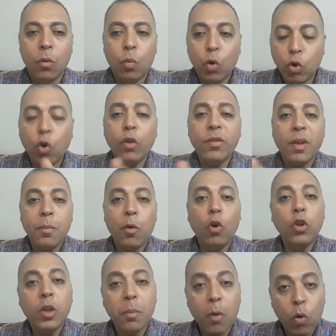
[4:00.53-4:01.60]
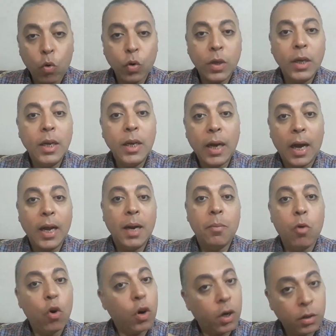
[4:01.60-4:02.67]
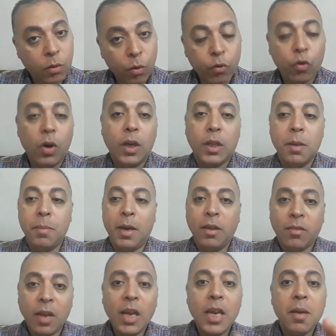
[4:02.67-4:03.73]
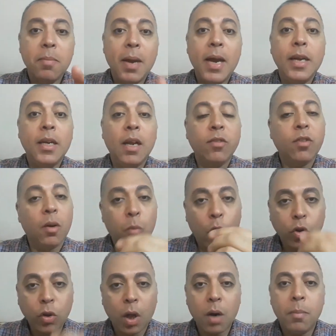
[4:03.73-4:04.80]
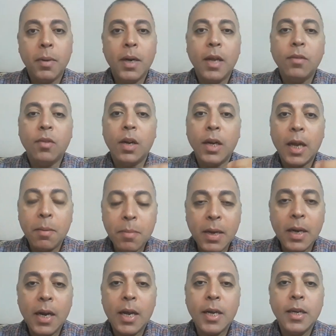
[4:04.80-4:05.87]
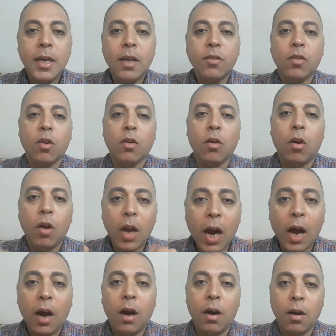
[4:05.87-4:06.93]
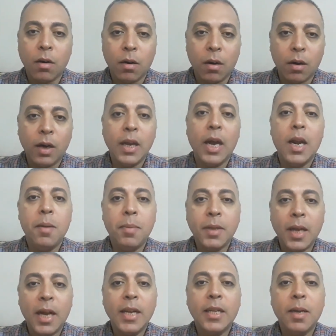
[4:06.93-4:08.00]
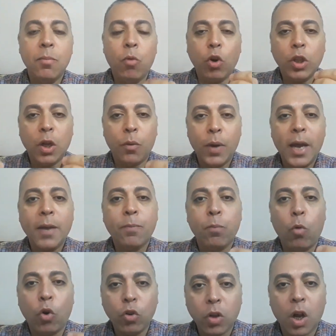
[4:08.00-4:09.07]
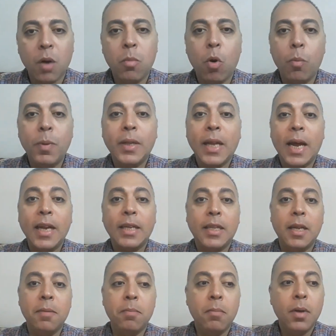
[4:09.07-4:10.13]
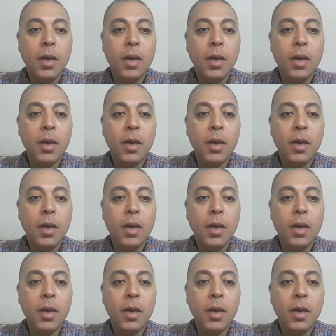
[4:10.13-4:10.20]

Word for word: ودول زي ما قلت موجودين على مواقع التواصل الاجتماعي زي ما الناس المحترمه الناس الجميله الناس الرائعه الراقيه اللي بتقدم محتويات محترمه وبتقدم